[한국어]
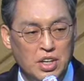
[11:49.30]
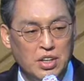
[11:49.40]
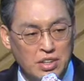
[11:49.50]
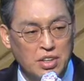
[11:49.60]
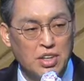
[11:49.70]

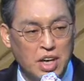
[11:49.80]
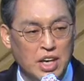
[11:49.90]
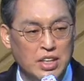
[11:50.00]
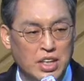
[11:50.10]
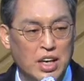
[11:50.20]
들어야
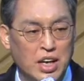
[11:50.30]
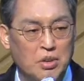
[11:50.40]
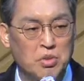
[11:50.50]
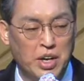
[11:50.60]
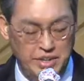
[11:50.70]

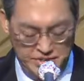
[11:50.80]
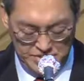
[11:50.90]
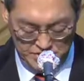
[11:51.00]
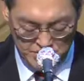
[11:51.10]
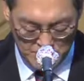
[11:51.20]
한다라고 하는
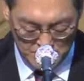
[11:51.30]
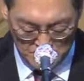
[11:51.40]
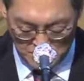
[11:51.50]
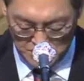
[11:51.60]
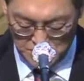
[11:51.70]

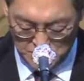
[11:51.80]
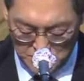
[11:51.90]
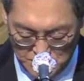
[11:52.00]
그런